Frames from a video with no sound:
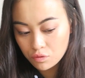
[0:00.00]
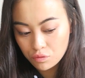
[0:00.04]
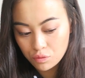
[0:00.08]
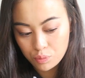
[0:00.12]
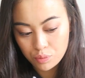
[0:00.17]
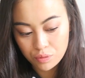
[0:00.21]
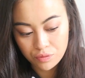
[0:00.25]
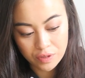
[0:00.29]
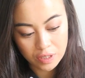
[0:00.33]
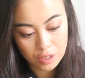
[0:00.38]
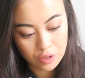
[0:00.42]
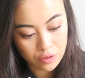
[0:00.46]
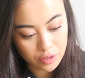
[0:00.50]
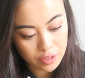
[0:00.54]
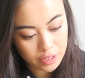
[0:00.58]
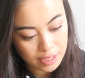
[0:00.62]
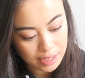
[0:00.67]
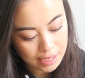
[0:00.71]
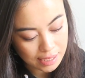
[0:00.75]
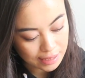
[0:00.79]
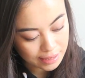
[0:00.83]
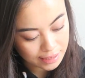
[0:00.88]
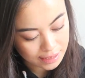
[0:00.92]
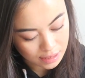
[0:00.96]
vous pouvez
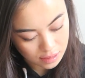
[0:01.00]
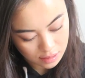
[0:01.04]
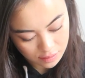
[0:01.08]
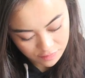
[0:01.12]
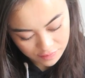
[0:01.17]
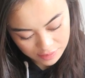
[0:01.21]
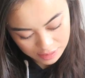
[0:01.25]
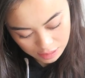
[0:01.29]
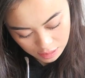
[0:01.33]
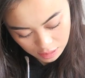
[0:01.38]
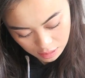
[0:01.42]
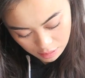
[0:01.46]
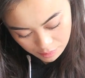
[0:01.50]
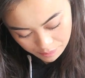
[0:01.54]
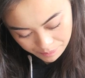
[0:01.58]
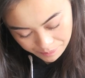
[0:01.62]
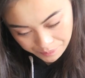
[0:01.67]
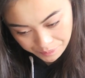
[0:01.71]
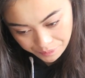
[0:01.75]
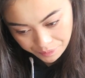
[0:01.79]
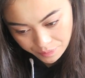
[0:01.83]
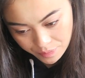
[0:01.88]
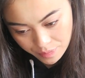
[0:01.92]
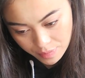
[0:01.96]
cogner quelqu'un avec.
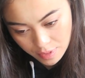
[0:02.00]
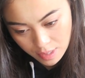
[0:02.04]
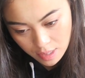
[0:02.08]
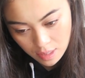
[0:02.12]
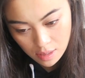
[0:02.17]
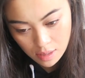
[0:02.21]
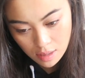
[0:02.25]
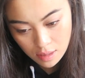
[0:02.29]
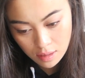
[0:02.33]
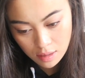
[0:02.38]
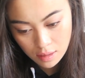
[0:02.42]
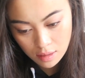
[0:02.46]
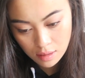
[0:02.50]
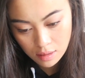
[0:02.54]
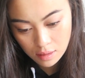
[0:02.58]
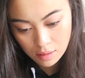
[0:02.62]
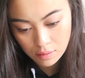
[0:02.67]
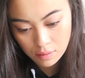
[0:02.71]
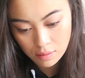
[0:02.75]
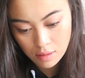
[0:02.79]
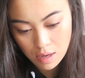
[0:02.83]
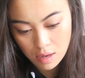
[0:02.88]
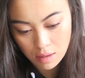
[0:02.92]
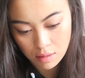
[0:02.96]

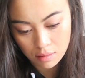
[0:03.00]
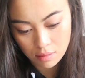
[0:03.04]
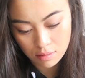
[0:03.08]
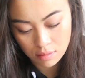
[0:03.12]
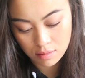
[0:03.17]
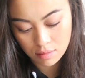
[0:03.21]
Waouh